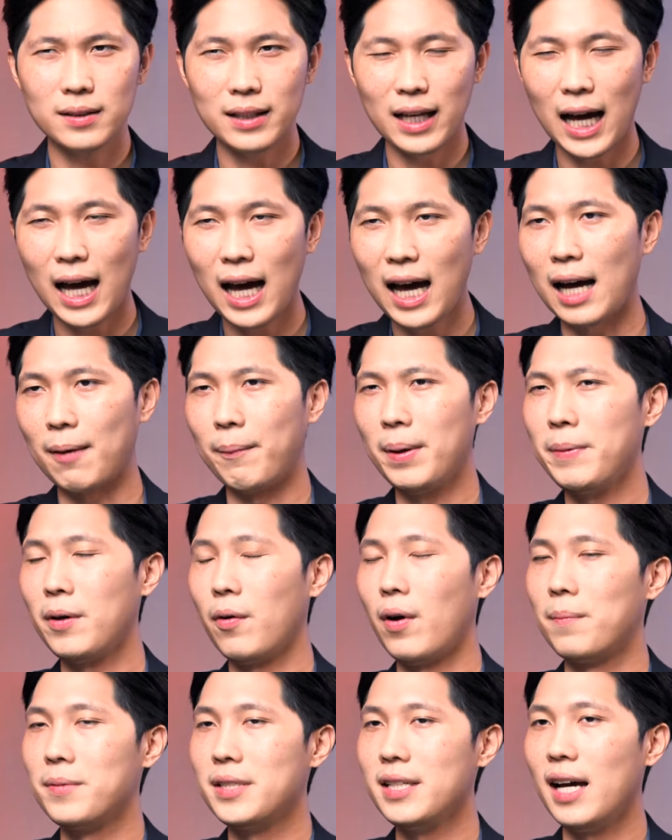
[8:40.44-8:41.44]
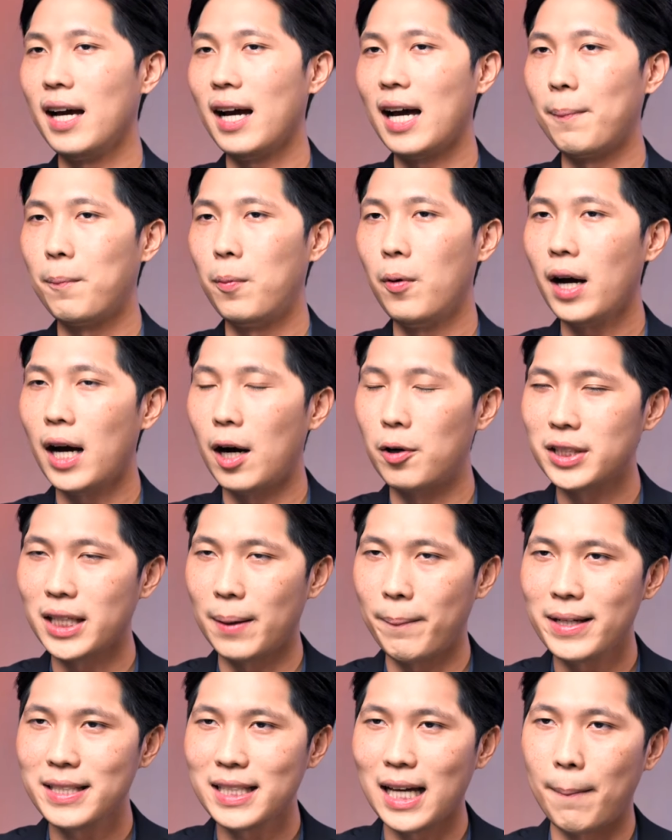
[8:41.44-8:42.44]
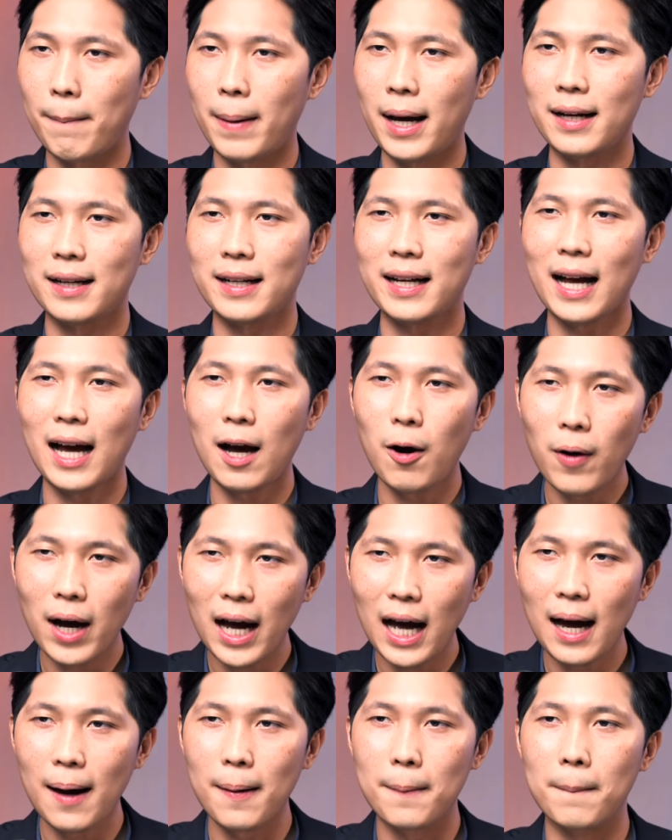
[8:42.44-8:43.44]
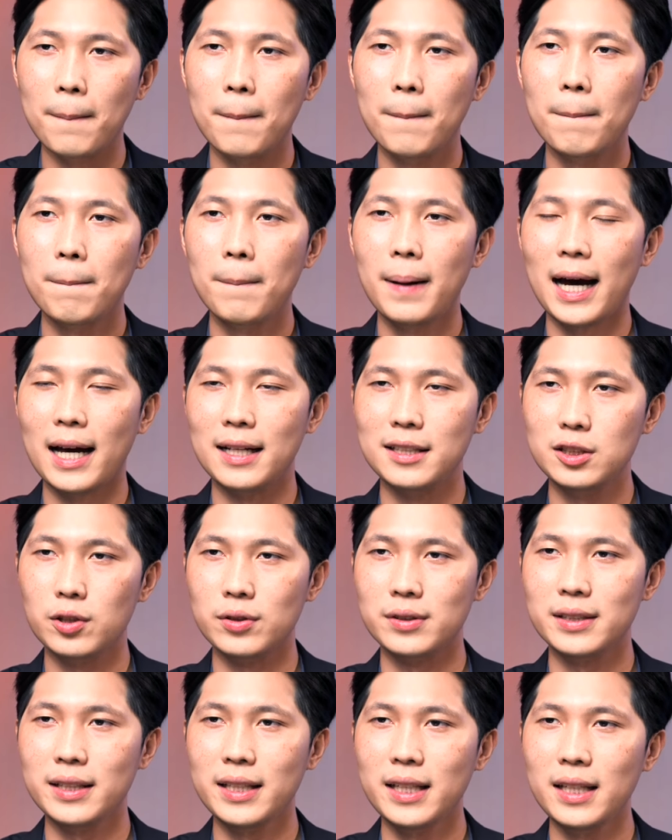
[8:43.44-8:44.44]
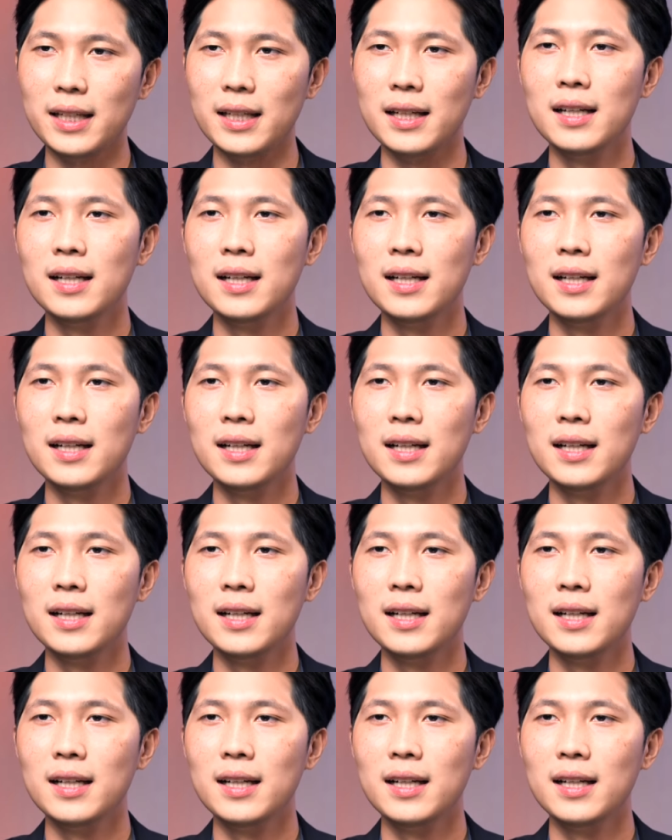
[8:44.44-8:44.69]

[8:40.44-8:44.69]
ถ้าหากไม่มีความเชื่อครับพวกเขาจะไม่สามารถก้าวข้ามผ่านจุดที่